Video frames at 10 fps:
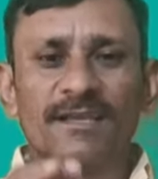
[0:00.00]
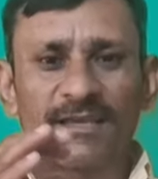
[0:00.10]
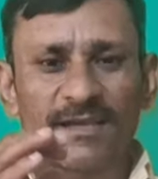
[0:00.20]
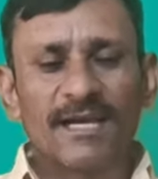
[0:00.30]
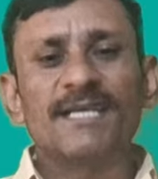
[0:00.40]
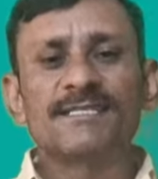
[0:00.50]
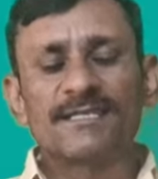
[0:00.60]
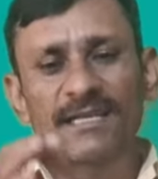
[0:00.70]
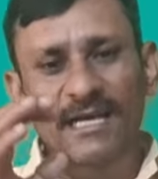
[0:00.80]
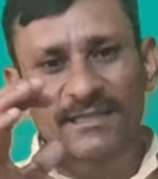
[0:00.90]
कि गाइस
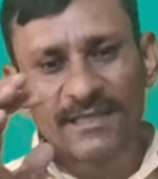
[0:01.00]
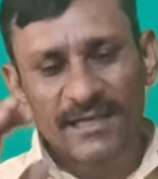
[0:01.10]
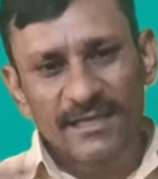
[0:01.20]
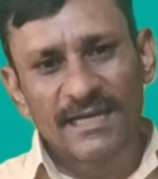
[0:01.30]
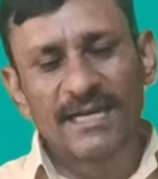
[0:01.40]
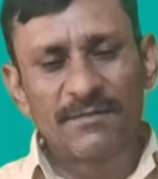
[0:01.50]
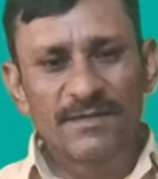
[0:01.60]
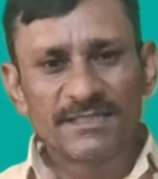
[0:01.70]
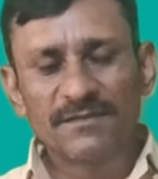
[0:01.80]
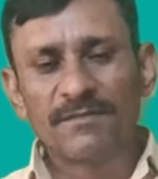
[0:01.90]
रात के 11
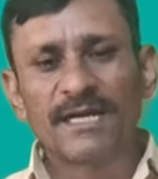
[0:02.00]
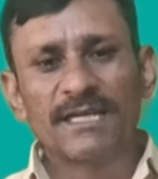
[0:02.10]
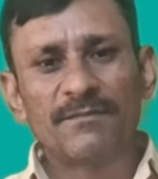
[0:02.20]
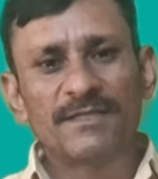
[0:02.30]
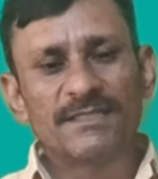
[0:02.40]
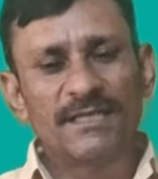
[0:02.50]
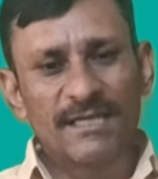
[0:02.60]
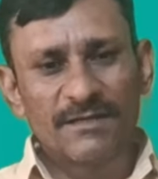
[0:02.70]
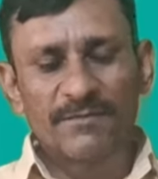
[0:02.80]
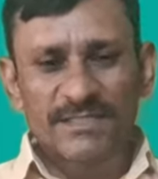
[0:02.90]
बजे 12 बजे
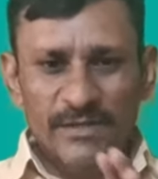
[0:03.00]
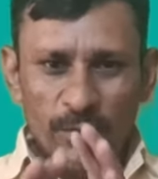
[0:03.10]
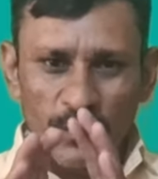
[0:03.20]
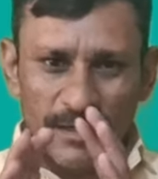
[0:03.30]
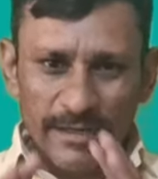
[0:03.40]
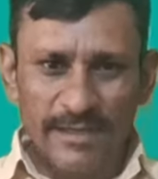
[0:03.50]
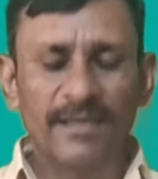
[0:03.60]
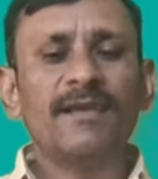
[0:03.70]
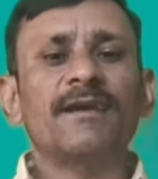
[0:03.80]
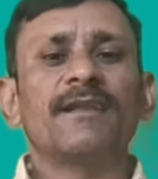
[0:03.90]
1 बजे कॉल
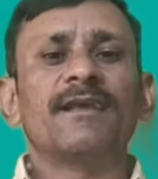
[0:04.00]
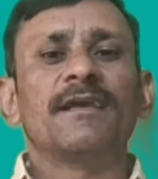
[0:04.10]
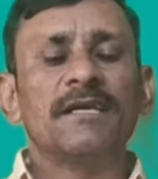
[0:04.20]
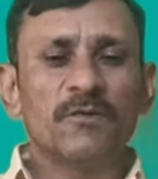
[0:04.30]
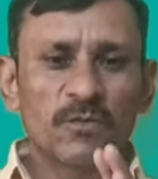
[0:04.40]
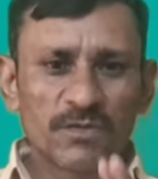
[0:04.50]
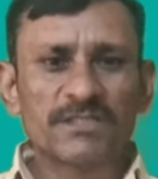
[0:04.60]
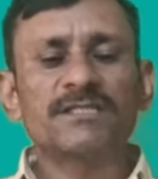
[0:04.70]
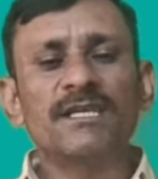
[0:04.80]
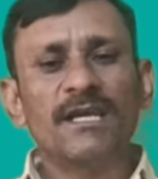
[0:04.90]
नहीं करें
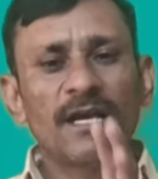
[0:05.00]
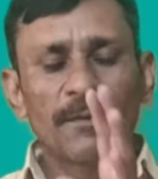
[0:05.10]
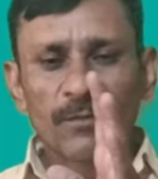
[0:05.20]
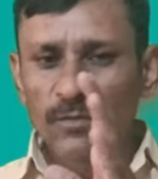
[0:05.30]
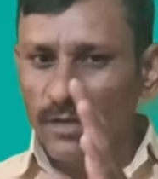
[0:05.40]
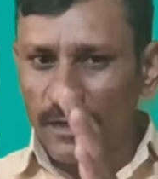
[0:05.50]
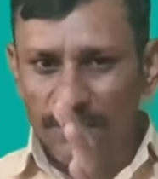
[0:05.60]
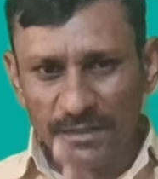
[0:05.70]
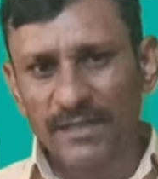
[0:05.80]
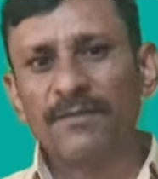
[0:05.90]
उससे आपको काम
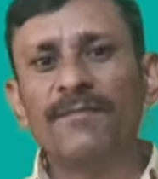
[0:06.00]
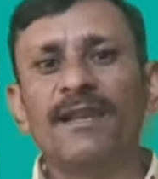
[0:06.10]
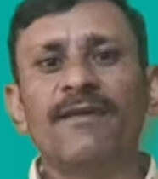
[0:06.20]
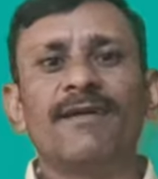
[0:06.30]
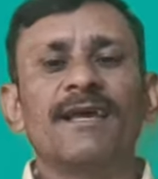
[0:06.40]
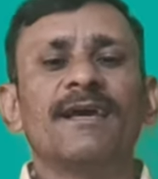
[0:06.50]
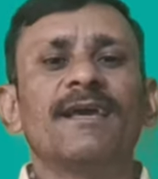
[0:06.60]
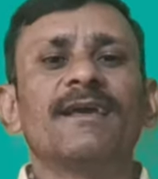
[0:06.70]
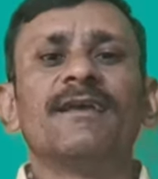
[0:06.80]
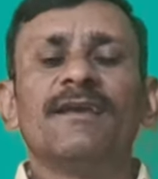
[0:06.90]
नहीं मिलने वाला
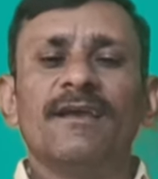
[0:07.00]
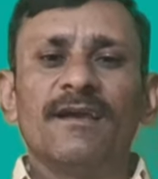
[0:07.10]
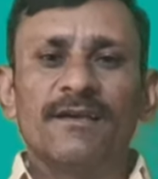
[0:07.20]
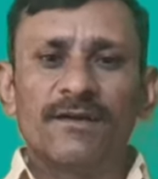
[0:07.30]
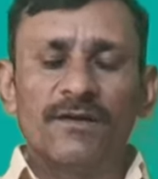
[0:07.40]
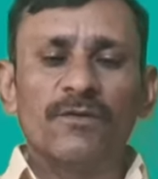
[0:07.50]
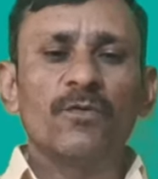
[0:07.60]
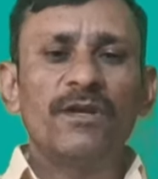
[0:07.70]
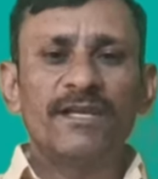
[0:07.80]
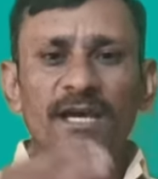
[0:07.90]
है
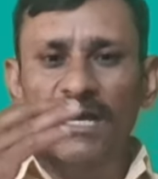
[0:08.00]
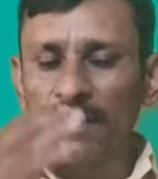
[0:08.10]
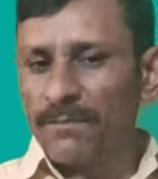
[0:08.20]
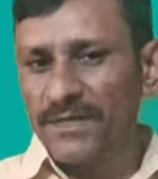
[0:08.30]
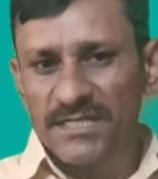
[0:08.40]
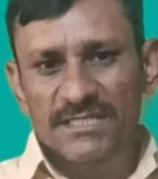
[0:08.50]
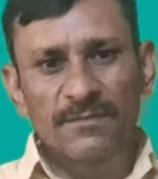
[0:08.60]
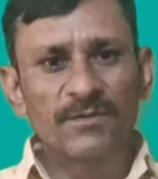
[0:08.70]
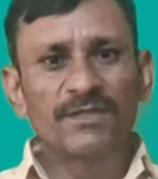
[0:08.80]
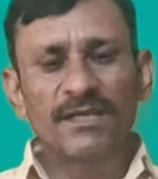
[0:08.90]
उल्टा आप भी
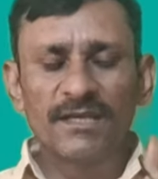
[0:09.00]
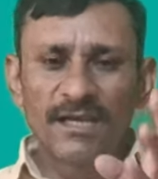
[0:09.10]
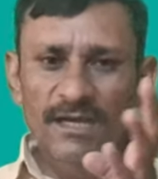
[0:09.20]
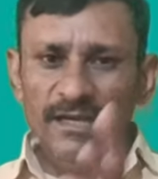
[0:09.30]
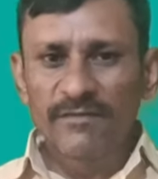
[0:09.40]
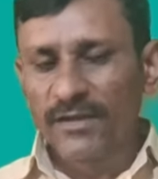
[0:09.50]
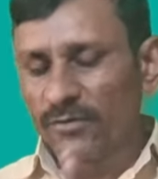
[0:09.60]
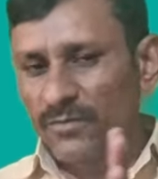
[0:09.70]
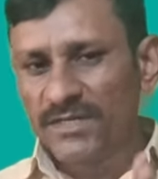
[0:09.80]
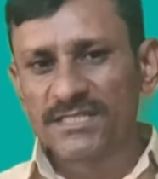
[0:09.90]
डिस्टर्ब होते हैं अगले वाले
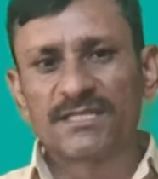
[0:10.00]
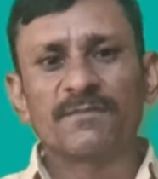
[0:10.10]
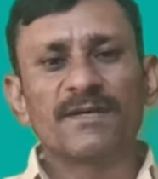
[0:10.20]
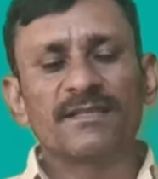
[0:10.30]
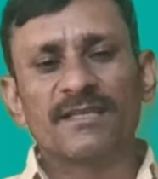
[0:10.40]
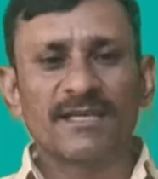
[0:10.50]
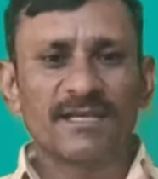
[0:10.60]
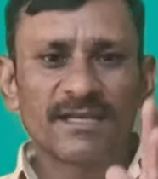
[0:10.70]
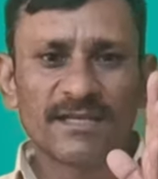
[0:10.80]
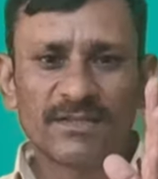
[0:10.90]
को भी डिस्टर्ब करते
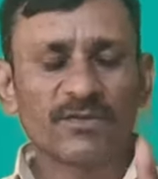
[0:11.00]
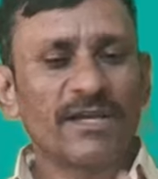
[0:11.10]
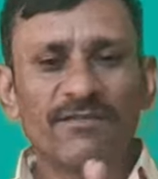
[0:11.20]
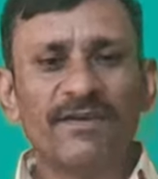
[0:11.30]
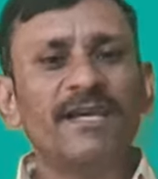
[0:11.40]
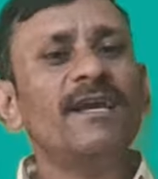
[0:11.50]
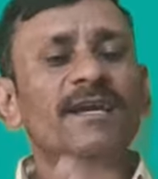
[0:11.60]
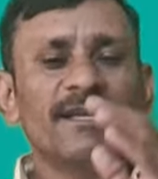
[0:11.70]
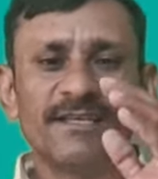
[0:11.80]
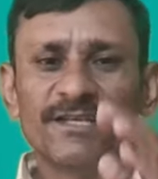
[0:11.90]
हैं तो एनीवे anyway,
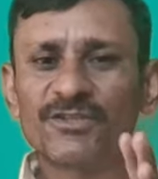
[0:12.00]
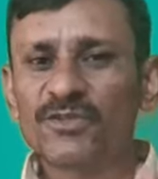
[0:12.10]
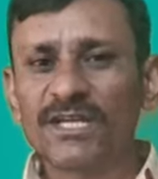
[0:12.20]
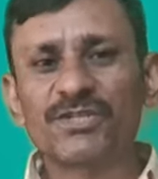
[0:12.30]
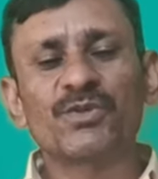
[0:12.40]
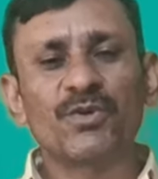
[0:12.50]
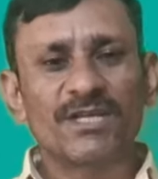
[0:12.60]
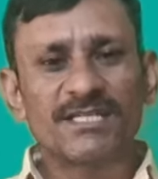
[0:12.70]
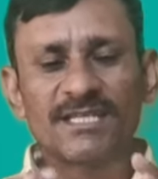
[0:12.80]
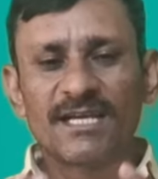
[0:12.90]
ये तो था
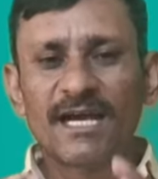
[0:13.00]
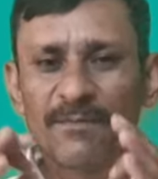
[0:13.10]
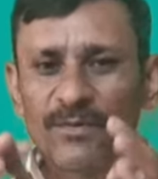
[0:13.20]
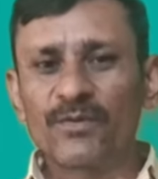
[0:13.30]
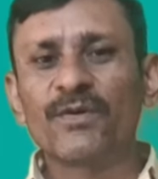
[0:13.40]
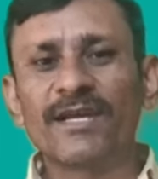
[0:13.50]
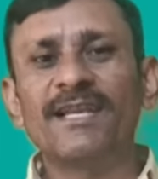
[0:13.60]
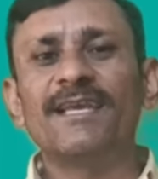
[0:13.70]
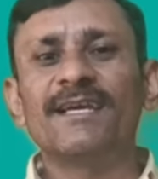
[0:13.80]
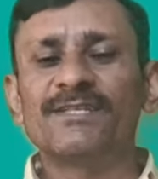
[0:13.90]
छोटा सा आप लोगों के
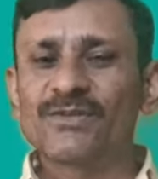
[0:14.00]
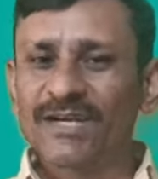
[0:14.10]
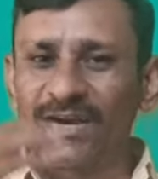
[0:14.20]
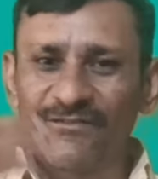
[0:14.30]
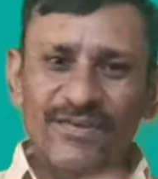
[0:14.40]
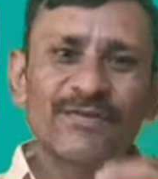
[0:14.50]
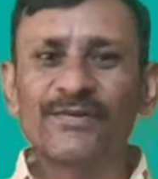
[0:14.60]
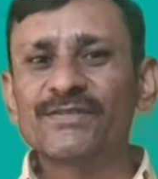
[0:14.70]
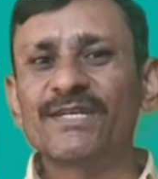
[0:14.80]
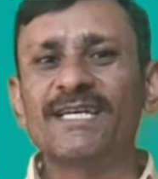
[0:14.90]
लिए जो काफी
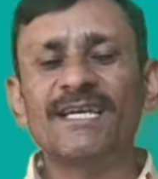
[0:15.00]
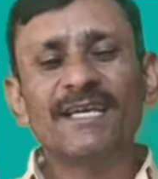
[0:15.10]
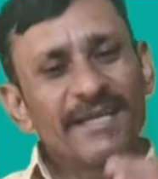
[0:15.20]
लोग जो है